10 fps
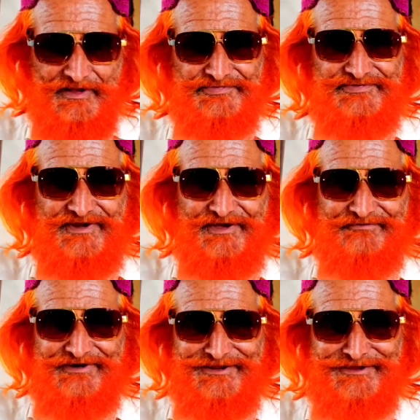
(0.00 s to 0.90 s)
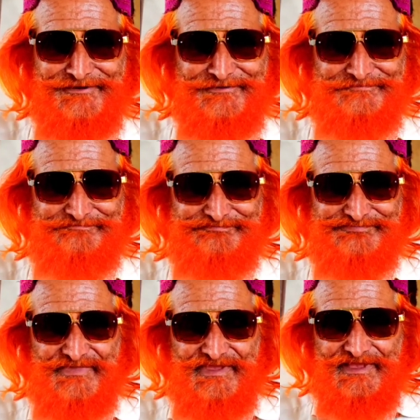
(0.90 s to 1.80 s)
असलकम
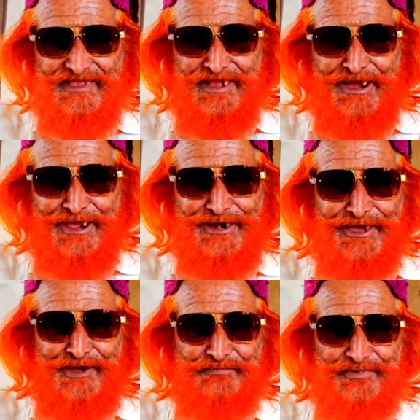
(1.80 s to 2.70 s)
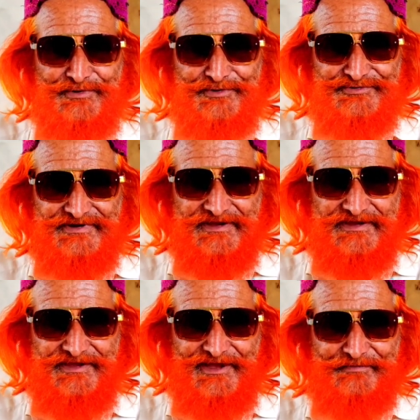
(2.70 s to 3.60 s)
अल्लाह आपको खुश
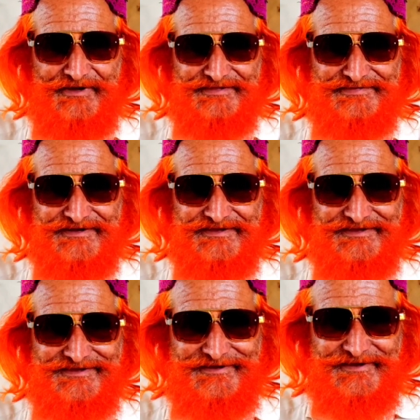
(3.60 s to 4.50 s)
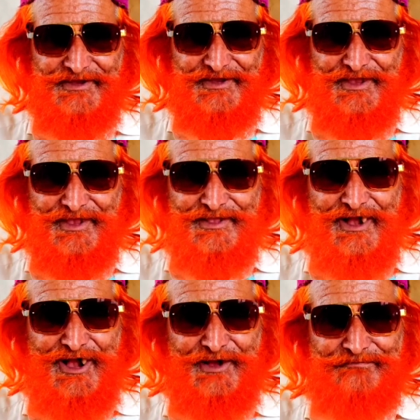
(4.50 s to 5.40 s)
रखे आबाद रखे
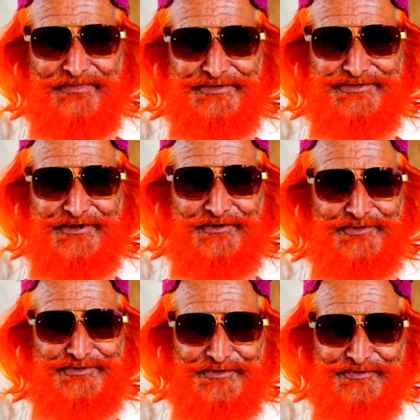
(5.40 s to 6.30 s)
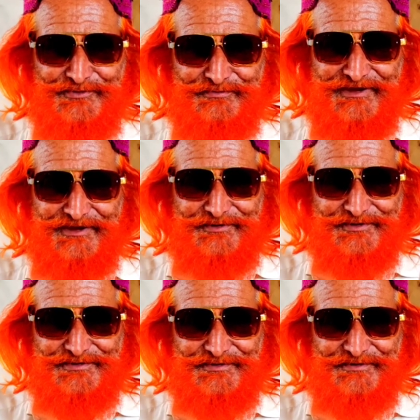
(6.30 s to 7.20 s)
आप बच्चे खुश हो तो मैं
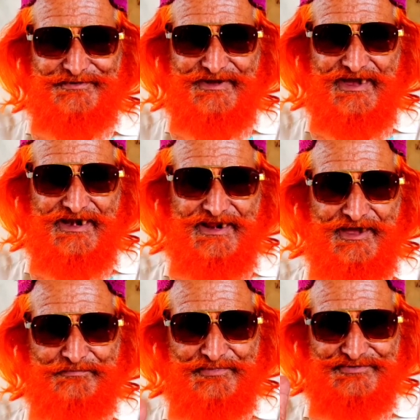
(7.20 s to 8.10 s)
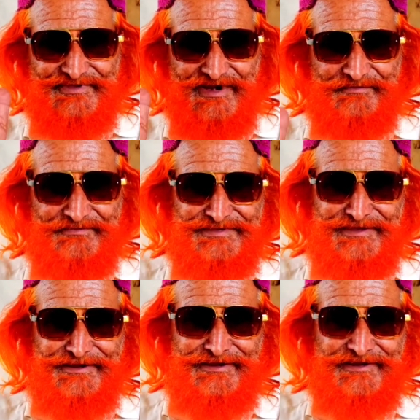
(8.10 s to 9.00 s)
खुश हूँ अल्लाह आपको सलामत
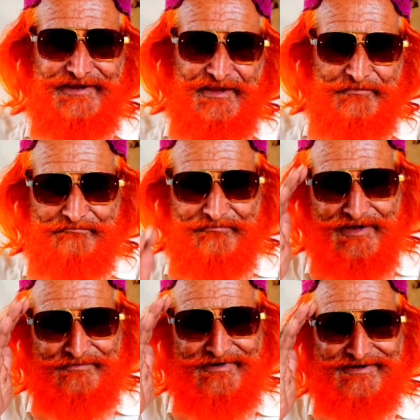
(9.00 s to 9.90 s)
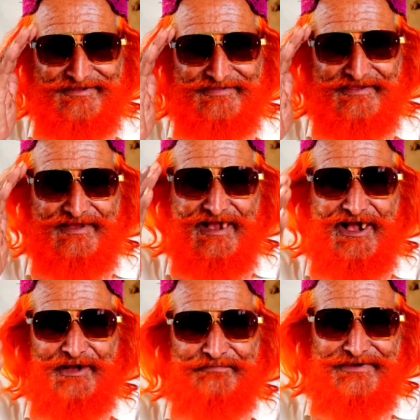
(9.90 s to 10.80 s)
करे मामा रिंद
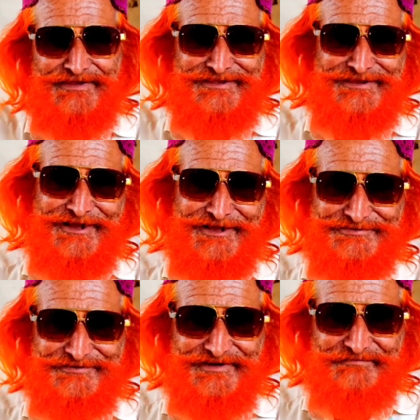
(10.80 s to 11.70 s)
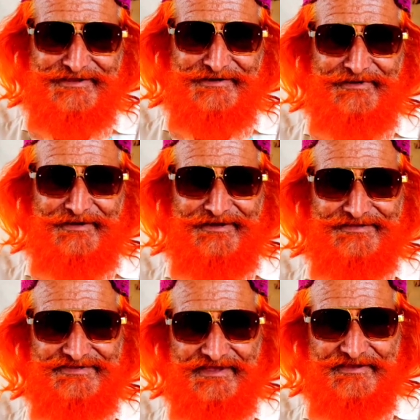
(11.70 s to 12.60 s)
आपके लिए हाज़िर है मेरे
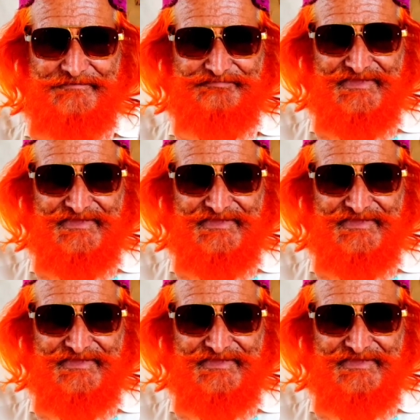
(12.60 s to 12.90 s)
बाबा साईं